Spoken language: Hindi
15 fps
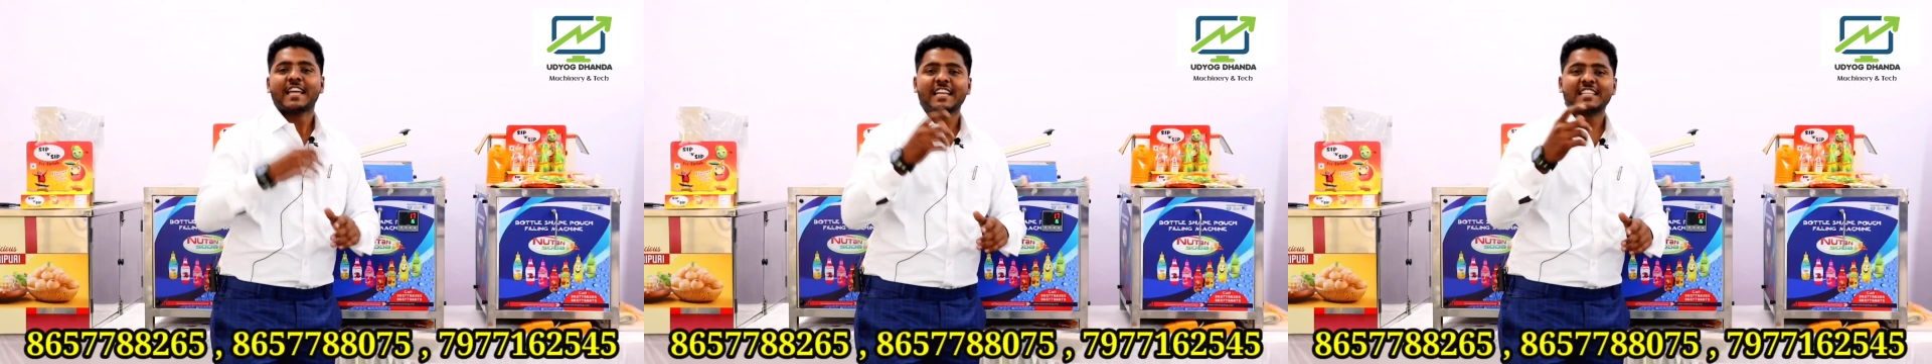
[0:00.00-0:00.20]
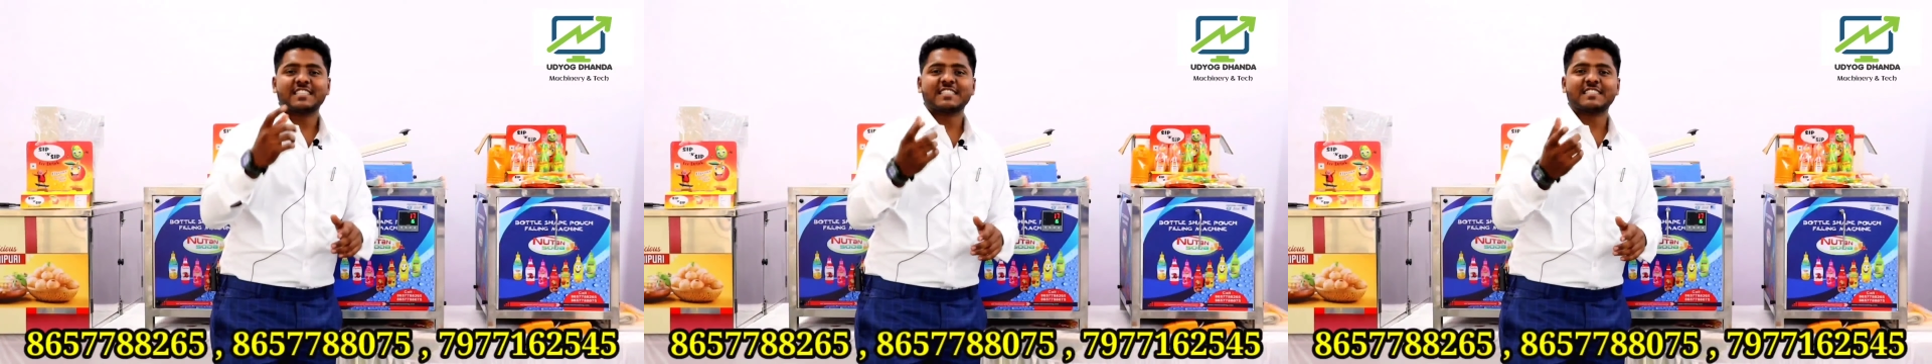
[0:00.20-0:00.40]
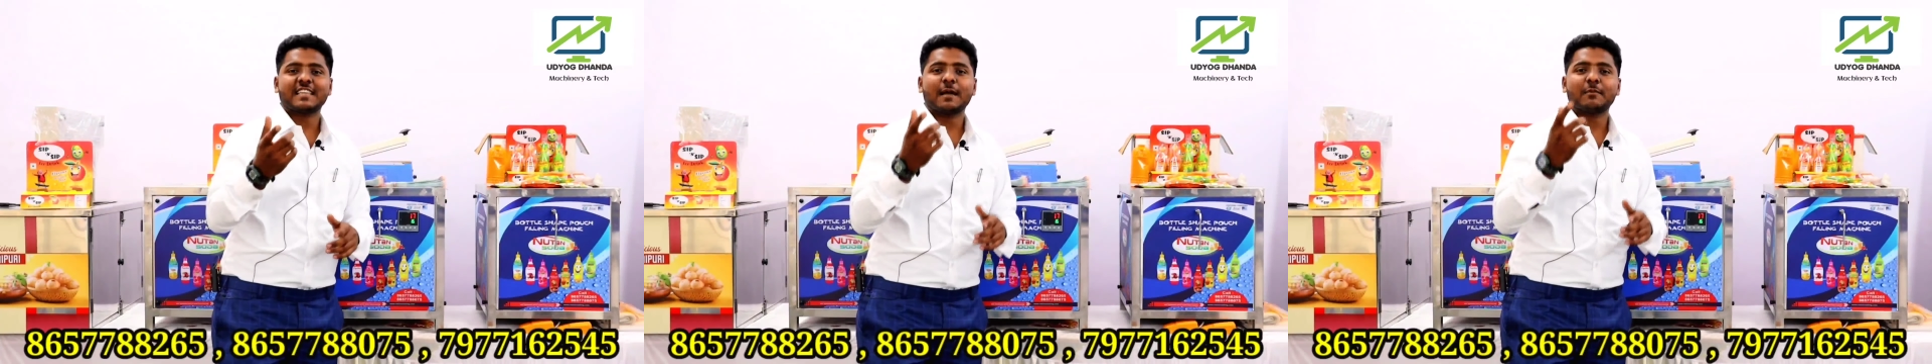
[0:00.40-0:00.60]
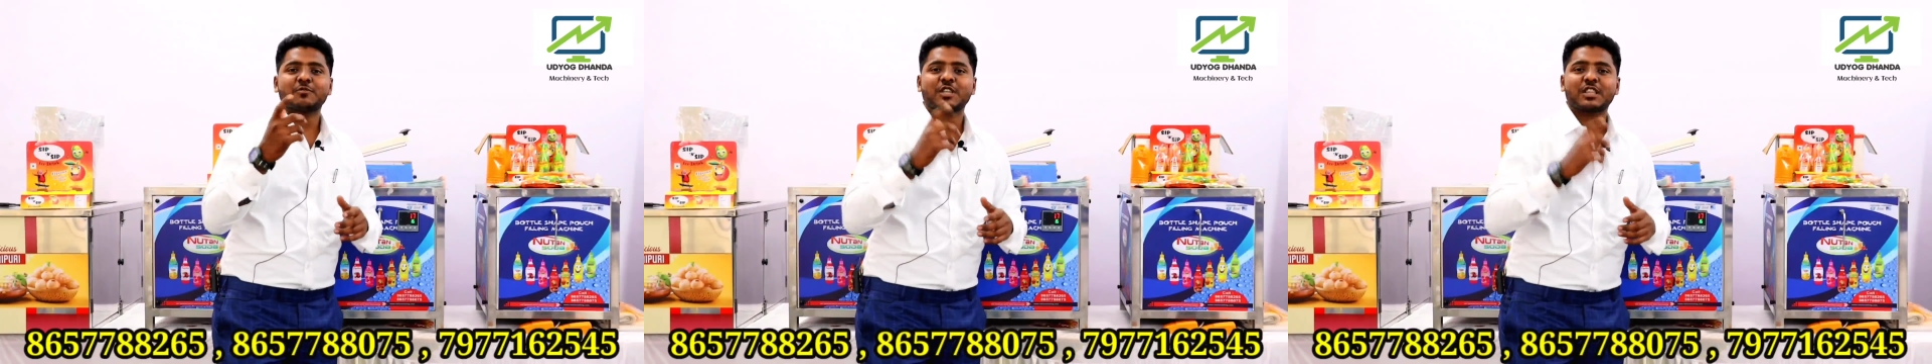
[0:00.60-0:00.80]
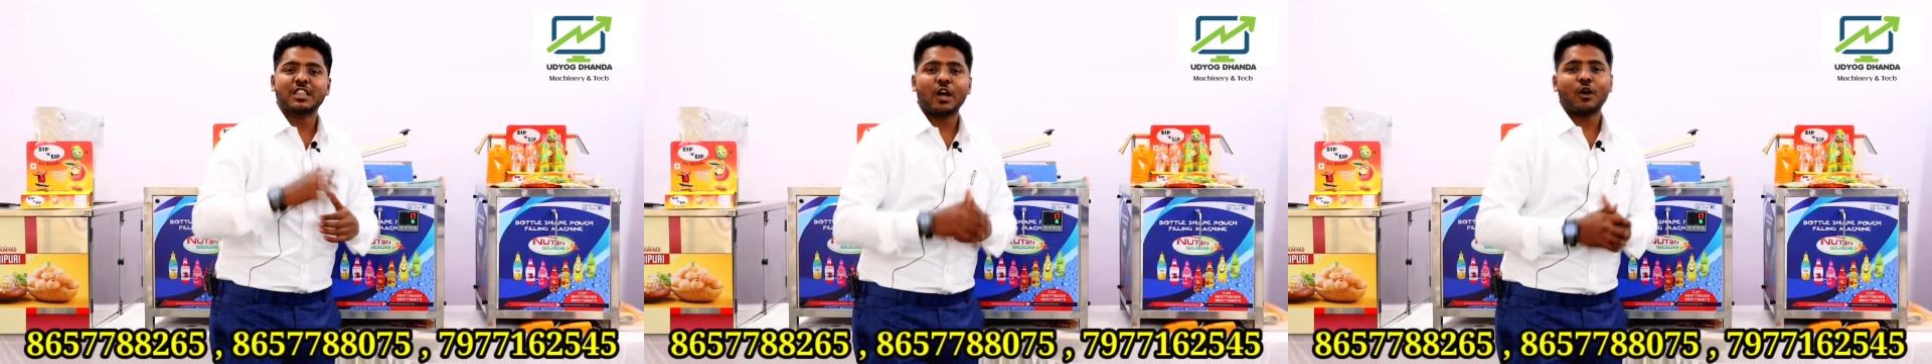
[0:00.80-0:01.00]
कि जिससे आप
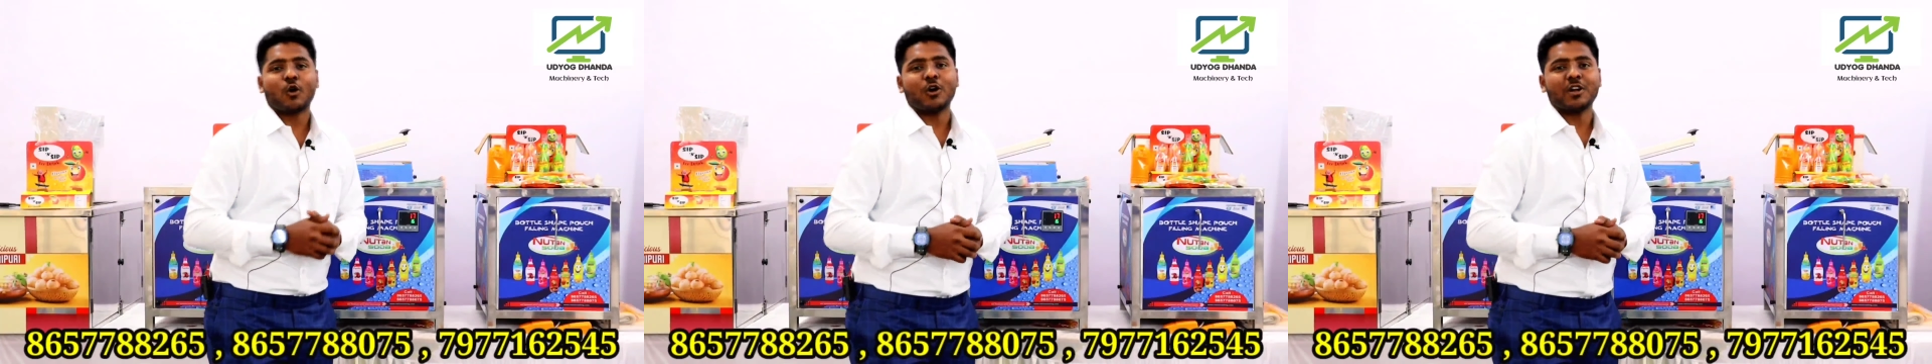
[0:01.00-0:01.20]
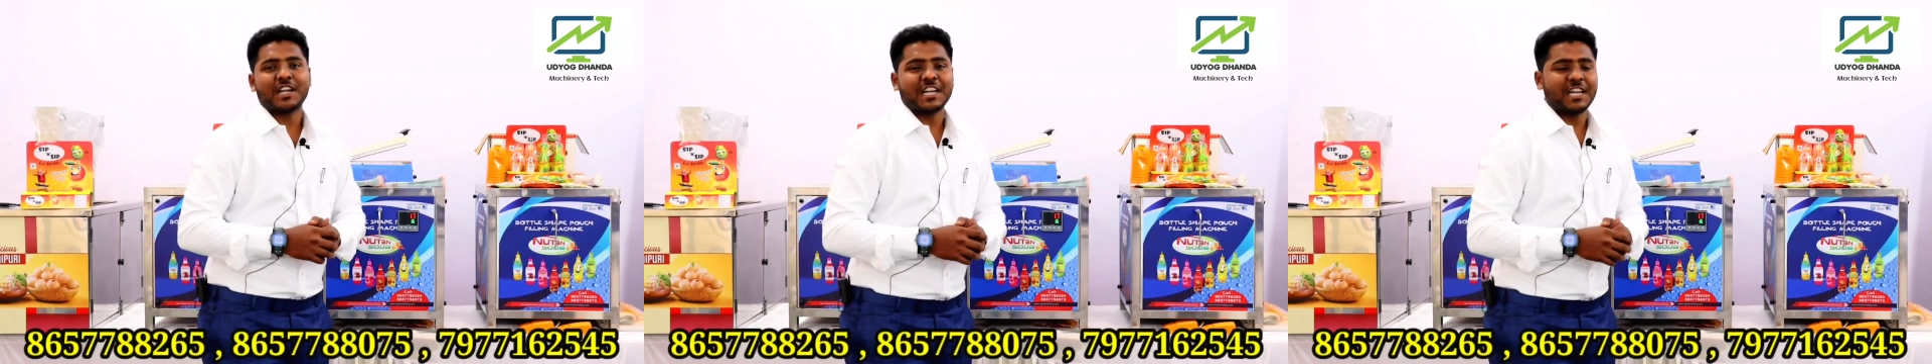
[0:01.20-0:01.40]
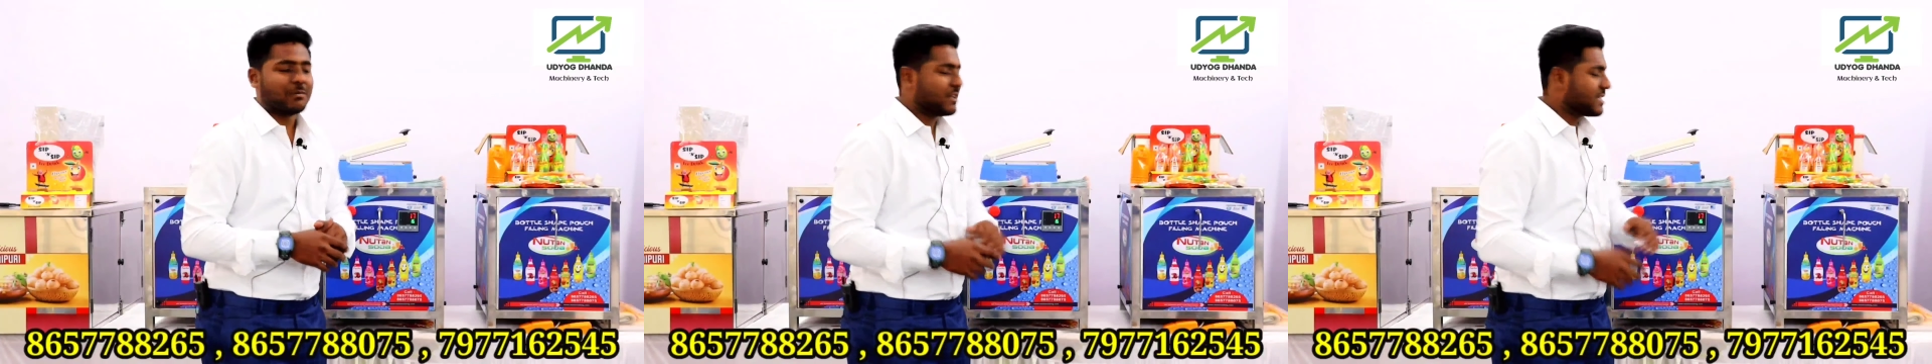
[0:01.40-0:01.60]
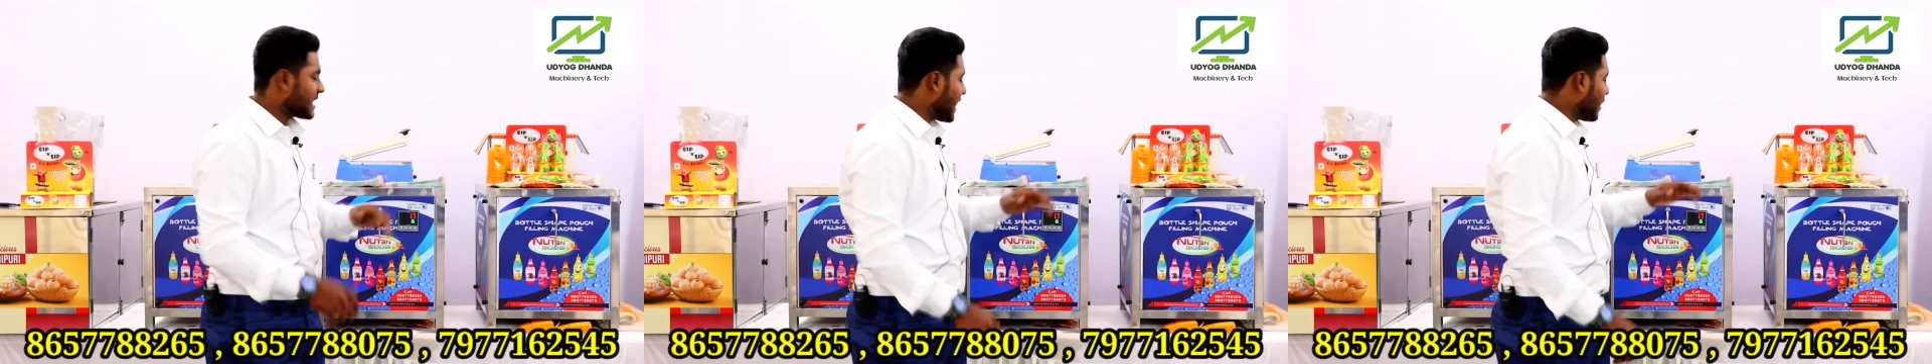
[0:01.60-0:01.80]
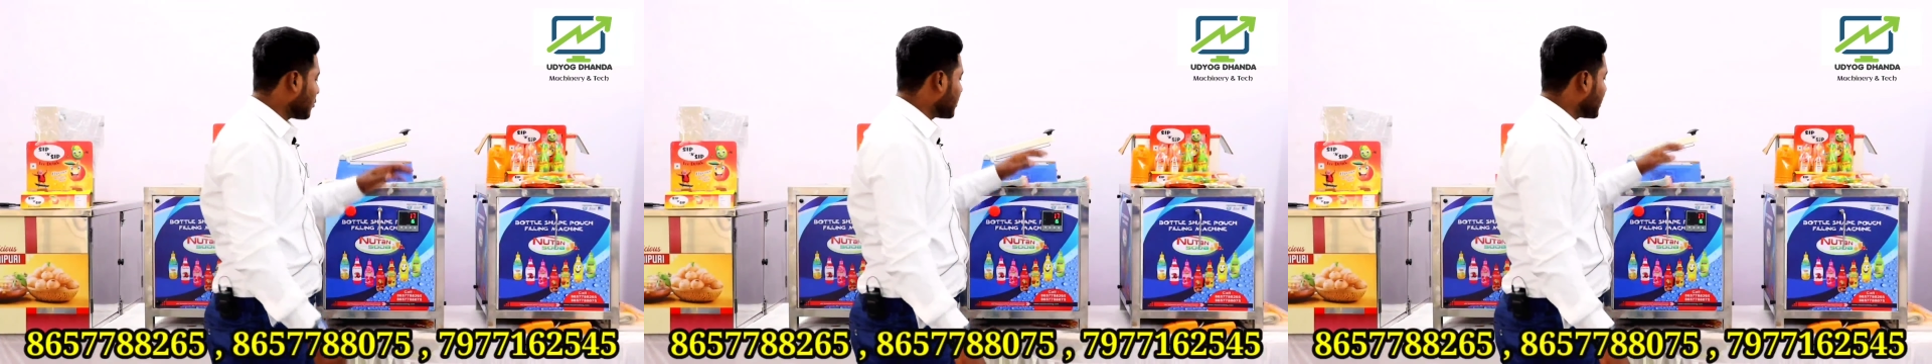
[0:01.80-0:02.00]
जितना क्वांटिटी में
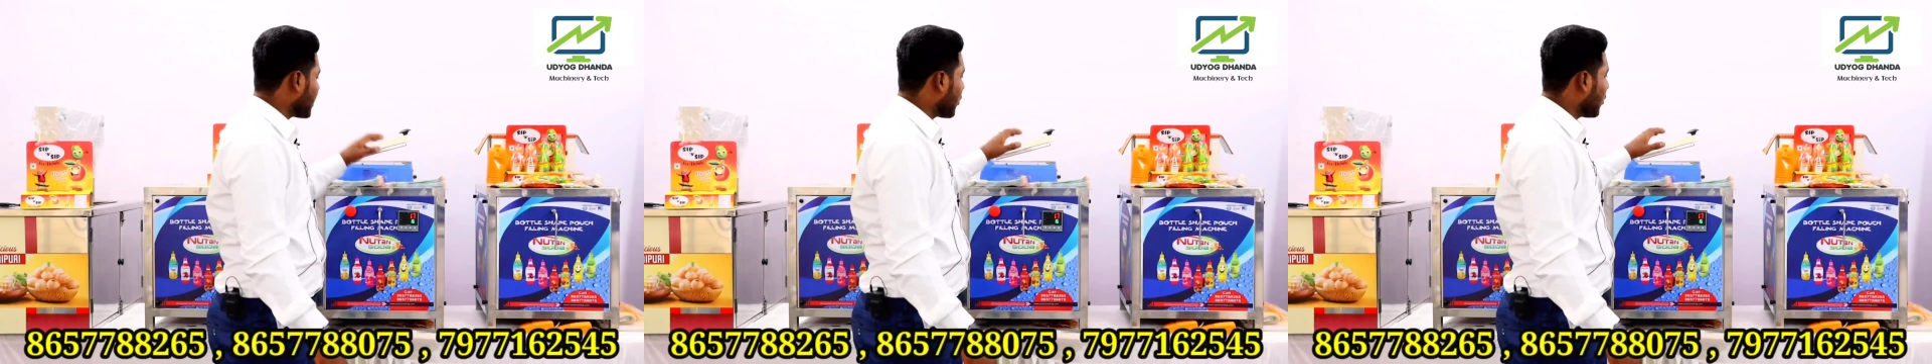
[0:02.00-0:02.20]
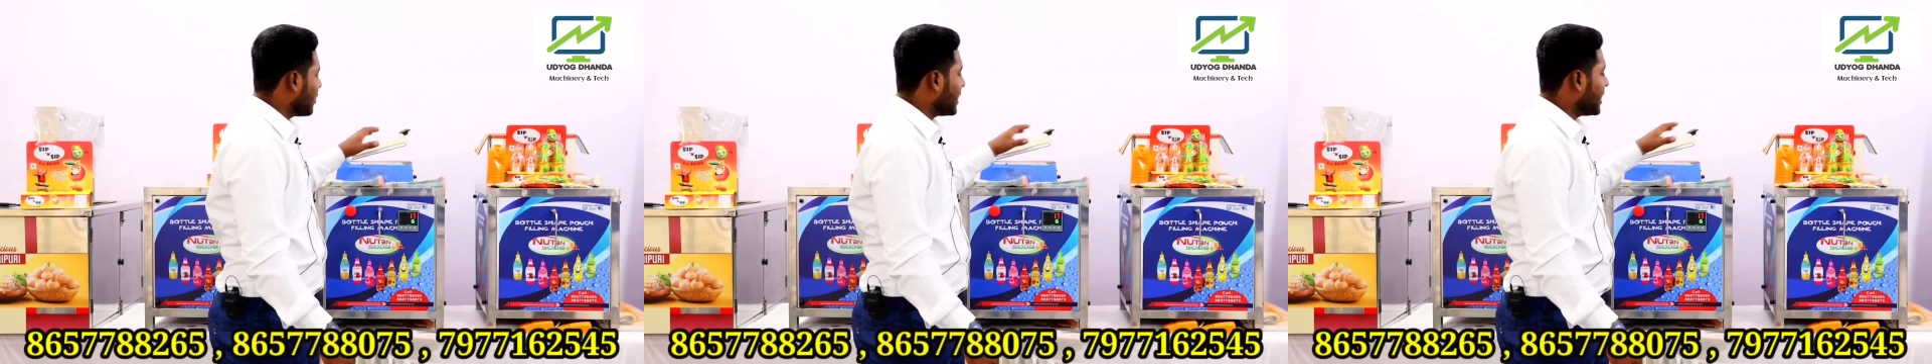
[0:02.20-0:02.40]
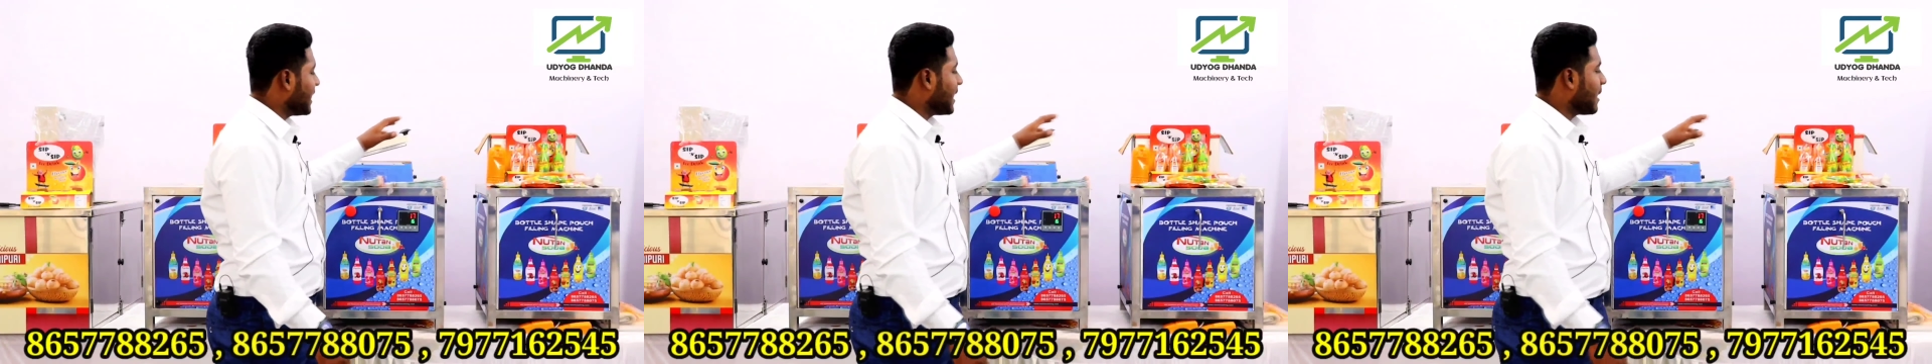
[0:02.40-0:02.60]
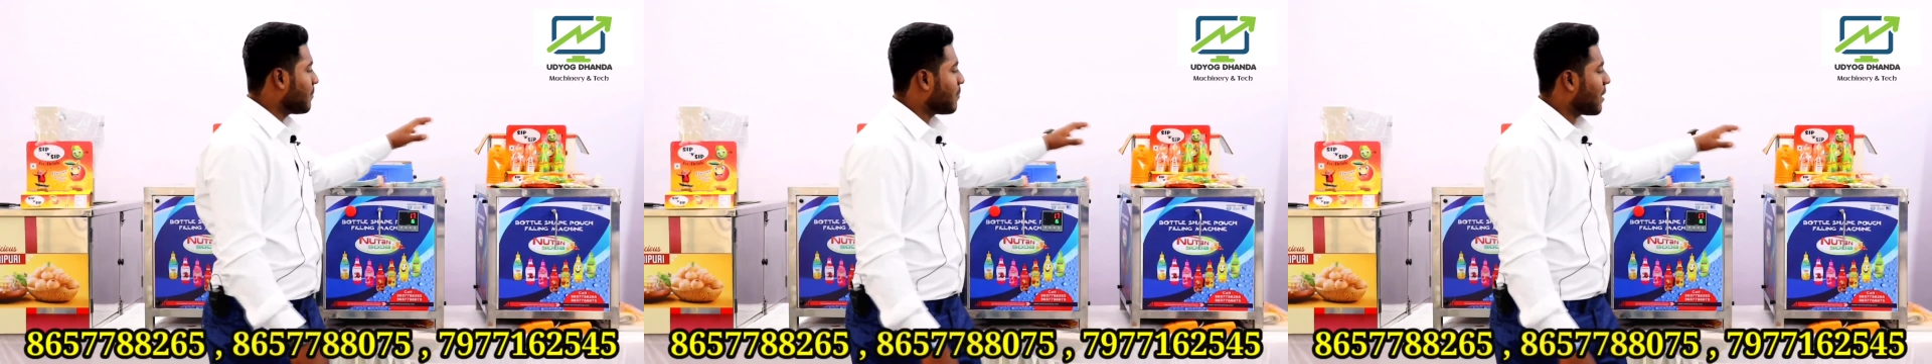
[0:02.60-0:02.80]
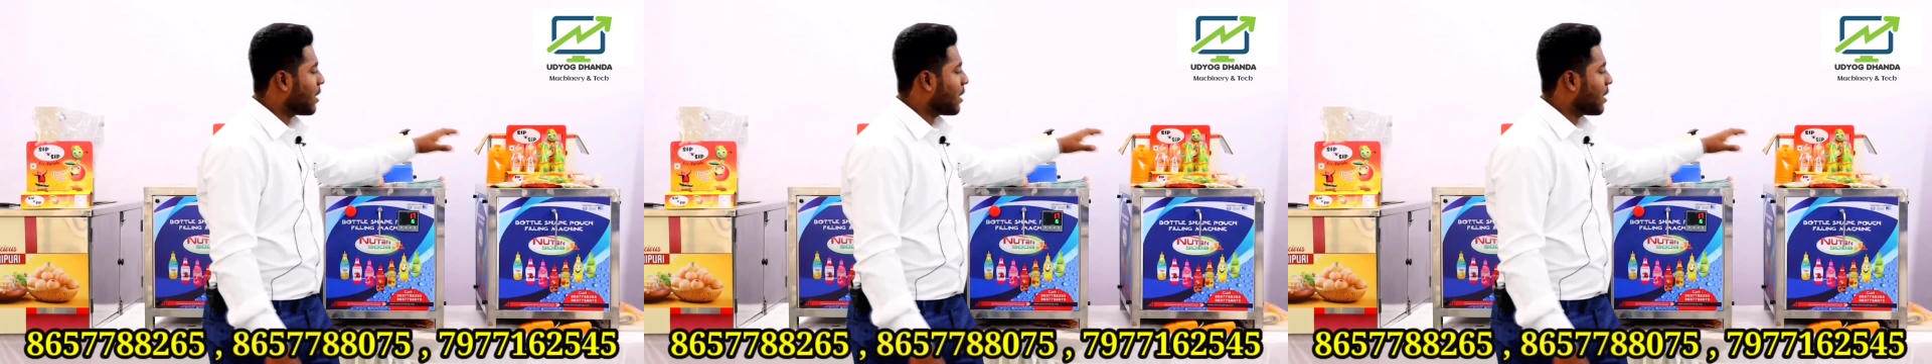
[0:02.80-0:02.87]
चाहे उतने क्वांटिटी का